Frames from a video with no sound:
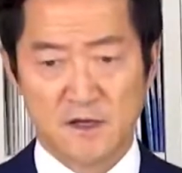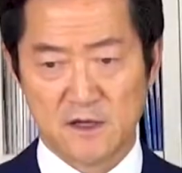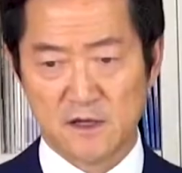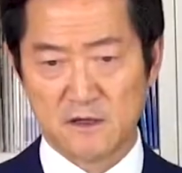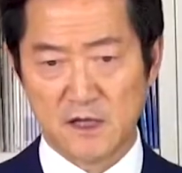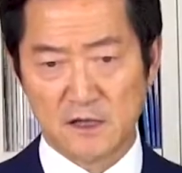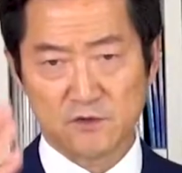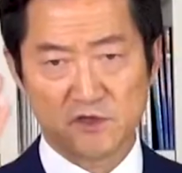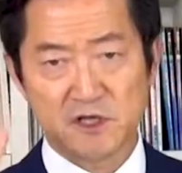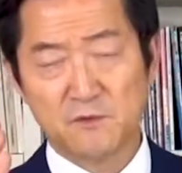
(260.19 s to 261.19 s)
えー、何
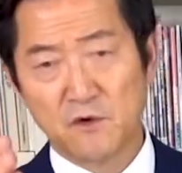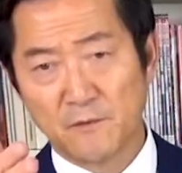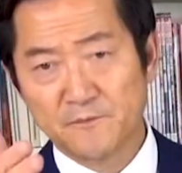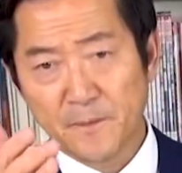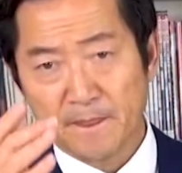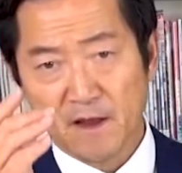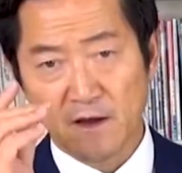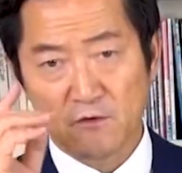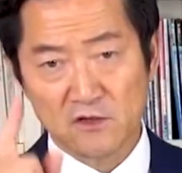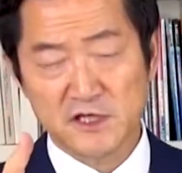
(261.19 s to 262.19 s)
としても
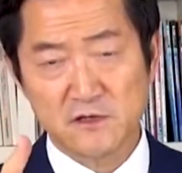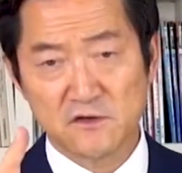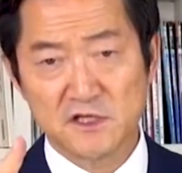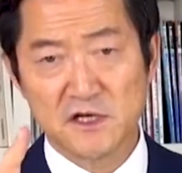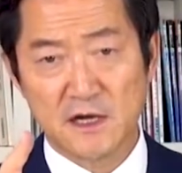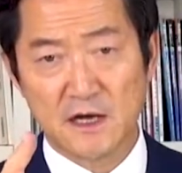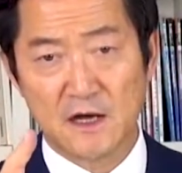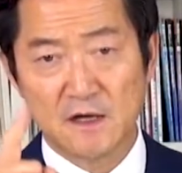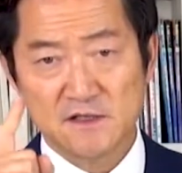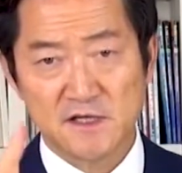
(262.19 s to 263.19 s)
個人の
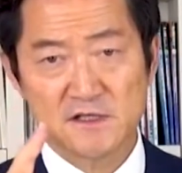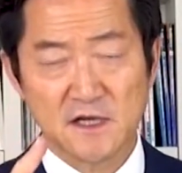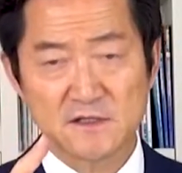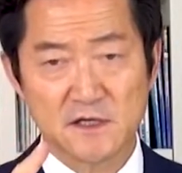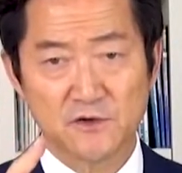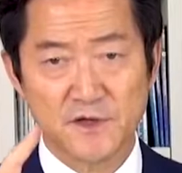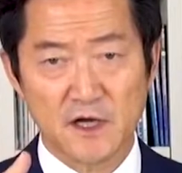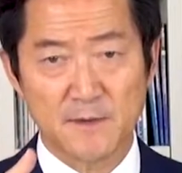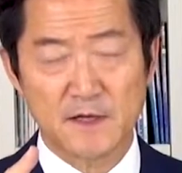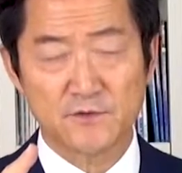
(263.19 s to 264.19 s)
力生産性を
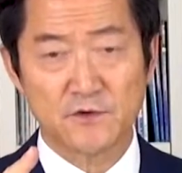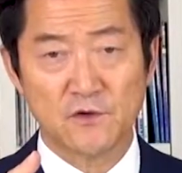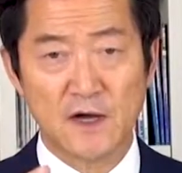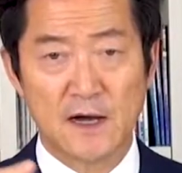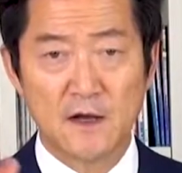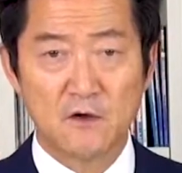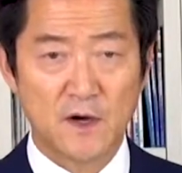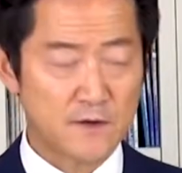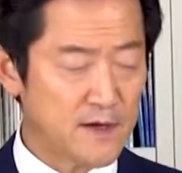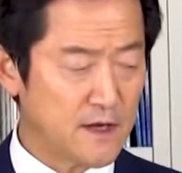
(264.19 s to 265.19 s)
高めるというのが
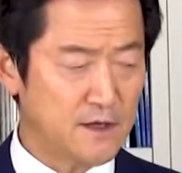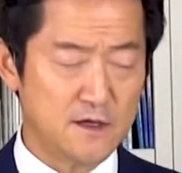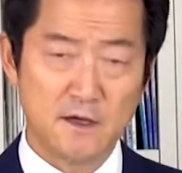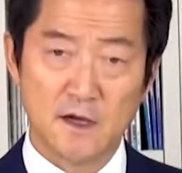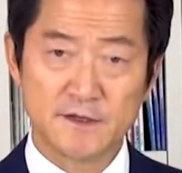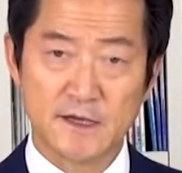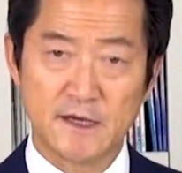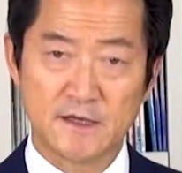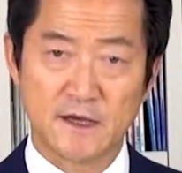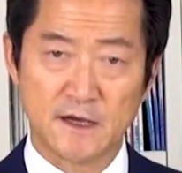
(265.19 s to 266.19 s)
我々に与え
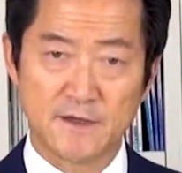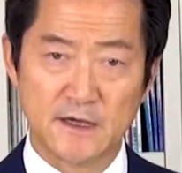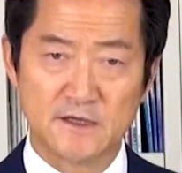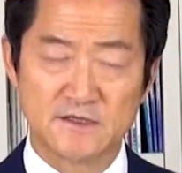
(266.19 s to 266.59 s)
られた課題で